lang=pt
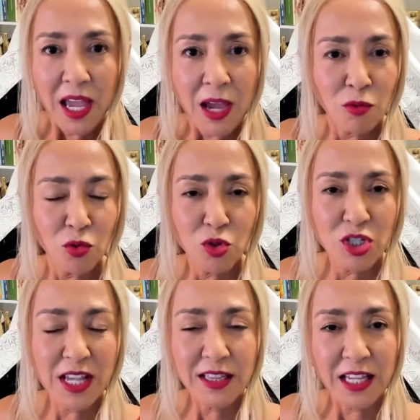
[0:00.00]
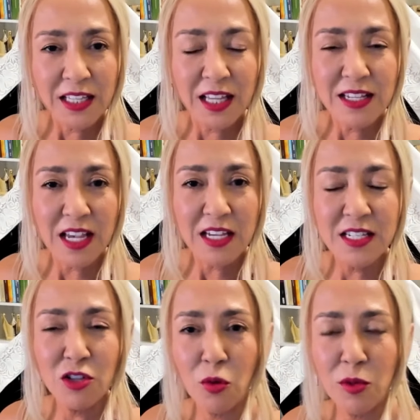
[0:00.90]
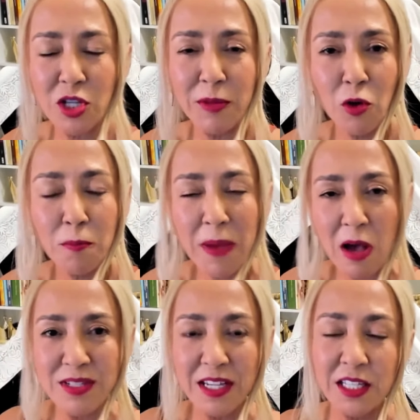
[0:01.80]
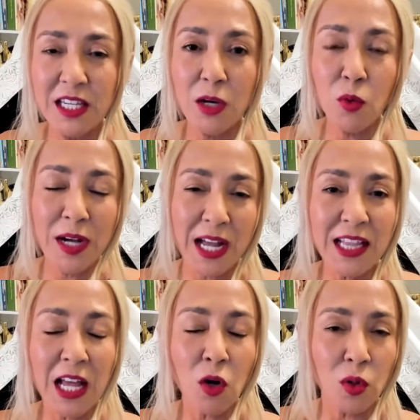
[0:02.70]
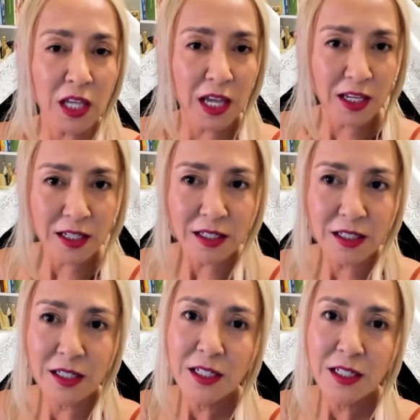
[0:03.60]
é um dos 76 sintomas da menopausa que eu cataloguei